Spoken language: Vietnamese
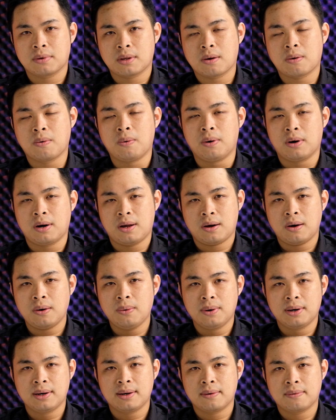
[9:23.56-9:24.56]
của nó
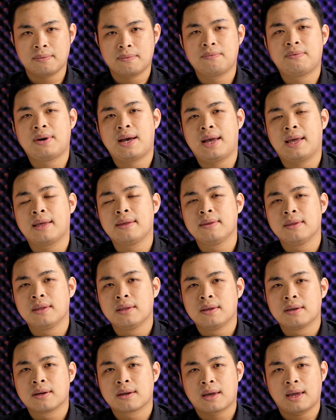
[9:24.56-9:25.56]
luôn và
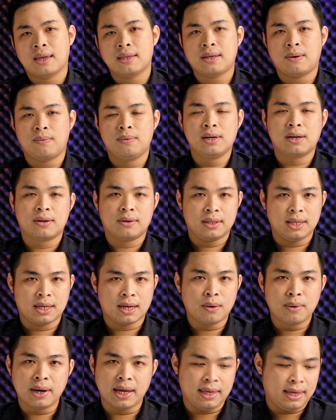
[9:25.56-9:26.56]
cái trọng lượng của nó thì
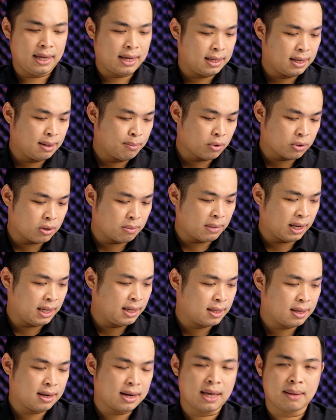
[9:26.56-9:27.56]
không hề nhẹ nha một con máy
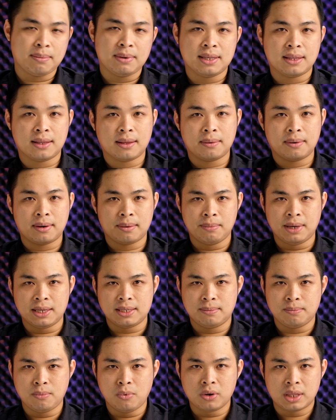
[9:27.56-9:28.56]
như thế này mình
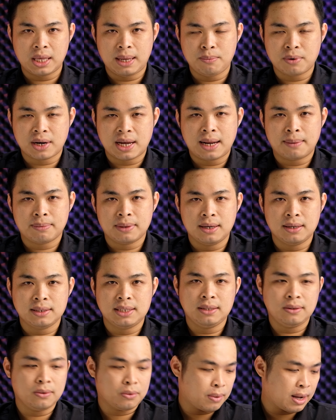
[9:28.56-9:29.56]
mình mua thêm một cái adapter
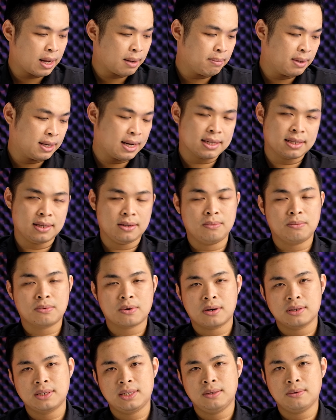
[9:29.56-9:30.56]
90W mình đang sử dụng một
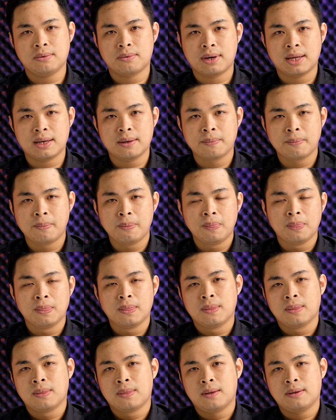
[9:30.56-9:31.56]
con 90W
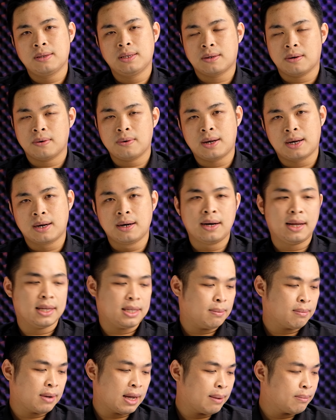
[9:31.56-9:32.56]
nó chỉ có khoảng hơn
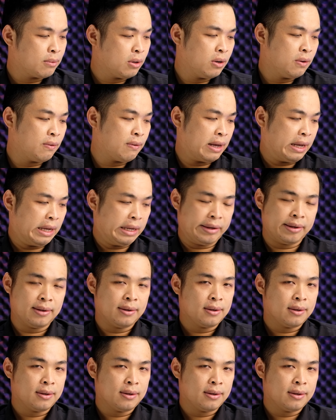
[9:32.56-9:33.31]
200g thôi và